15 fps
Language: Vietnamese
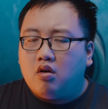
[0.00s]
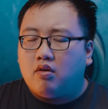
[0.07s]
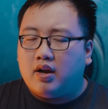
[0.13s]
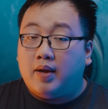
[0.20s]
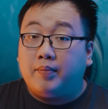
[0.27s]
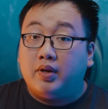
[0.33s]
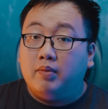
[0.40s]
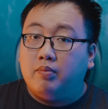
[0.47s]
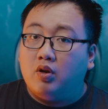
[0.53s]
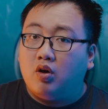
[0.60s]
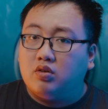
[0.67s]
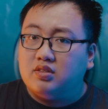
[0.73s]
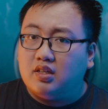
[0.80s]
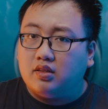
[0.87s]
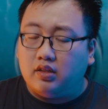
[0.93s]
Họ làm cái lớp
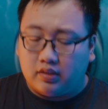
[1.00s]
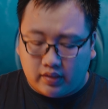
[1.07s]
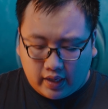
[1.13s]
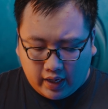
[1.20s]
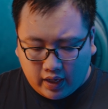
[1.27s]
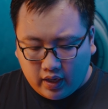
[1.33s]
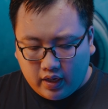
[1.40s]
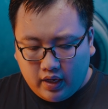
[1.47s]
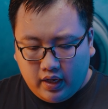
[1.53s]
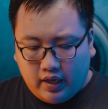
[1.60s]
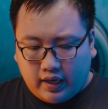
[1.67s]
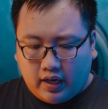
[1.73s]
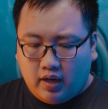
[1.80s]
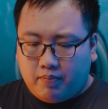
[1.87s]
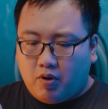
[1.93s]
lót rất tử tế.
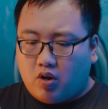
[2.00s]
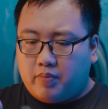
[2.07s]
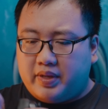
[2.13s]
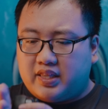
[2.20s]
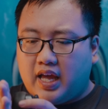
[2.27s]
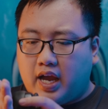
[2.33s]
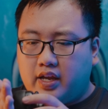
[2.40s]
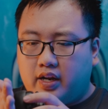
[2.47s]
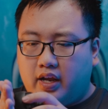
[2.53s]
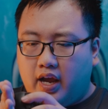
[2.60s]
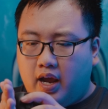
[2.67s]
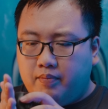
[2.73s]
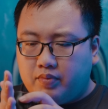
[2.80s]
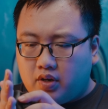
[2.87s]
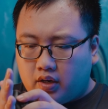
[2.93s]
Cái lớp lót ở bên tai như này
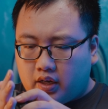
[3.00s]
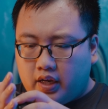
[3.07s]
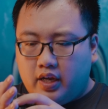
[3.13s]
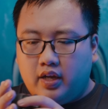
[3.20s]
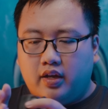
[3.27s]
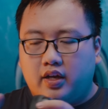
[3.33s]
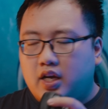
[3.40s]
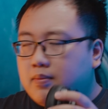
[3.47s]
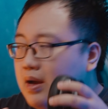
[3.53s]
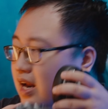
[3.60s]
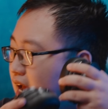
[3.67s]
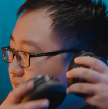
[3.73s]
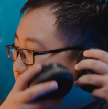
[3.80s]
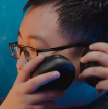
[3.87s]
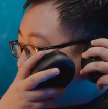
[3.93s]
êm cực kỳ. Các bạn
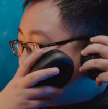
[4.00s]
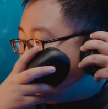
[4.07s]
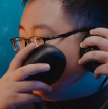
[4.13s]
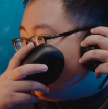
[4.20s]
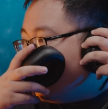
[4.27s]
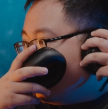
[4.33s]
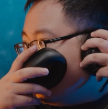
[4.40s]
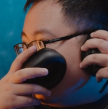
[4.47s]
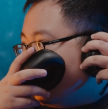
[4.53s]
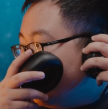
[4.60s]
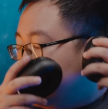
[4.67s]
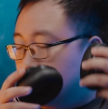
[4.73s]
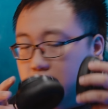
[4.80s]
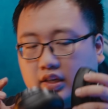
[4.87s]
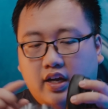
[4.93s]
áp vào tai,
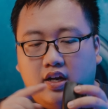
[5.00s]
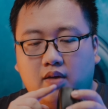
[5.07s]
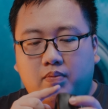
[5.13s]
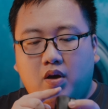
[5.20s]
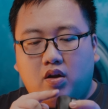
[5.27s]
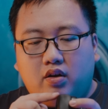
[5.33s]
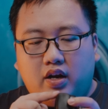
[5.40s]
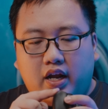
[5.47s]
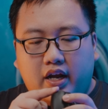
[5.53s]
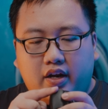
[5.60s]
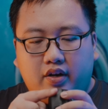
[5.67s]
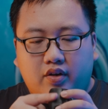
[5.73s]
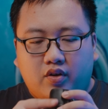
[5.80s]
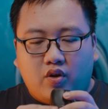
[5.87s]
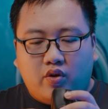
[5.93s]
cái lớp lót
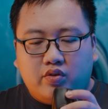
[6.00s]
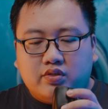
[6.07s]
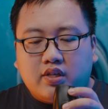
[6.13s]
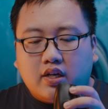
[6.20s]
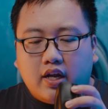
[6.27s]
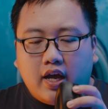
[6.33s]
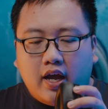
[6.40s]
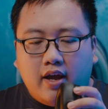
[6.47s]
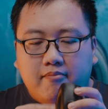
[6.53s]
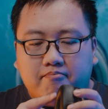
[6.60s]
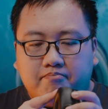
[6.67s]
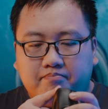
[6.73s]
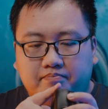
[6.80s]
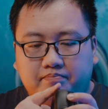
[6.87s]
này nó rất êm,